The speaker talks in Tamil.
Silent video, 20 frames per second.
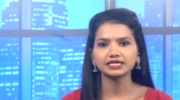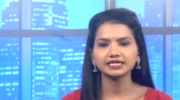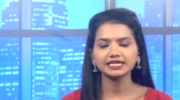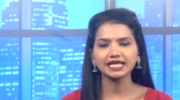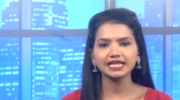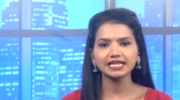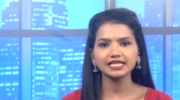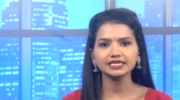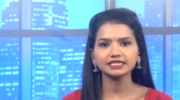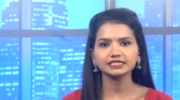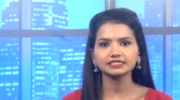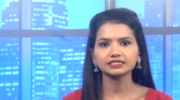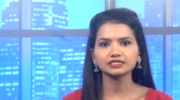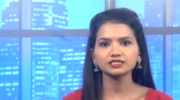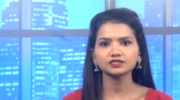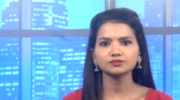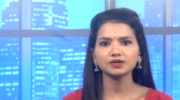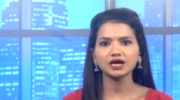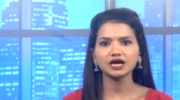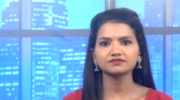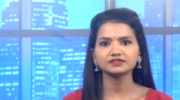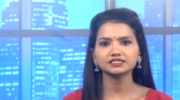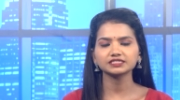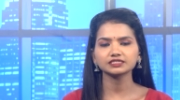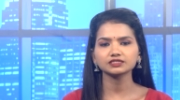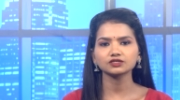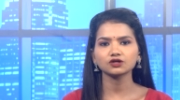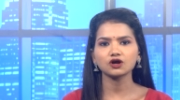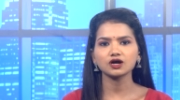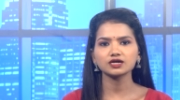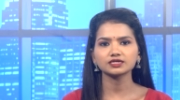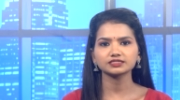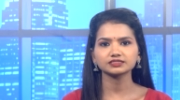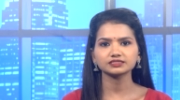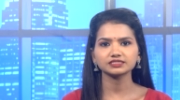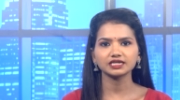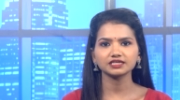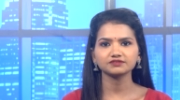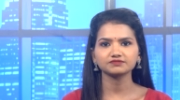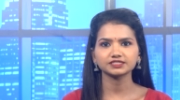நெல்லை கிழக்கு மாவட்ட
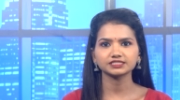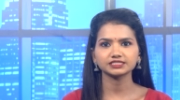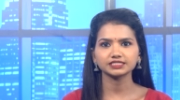காங்கிரஸ் தலைவர்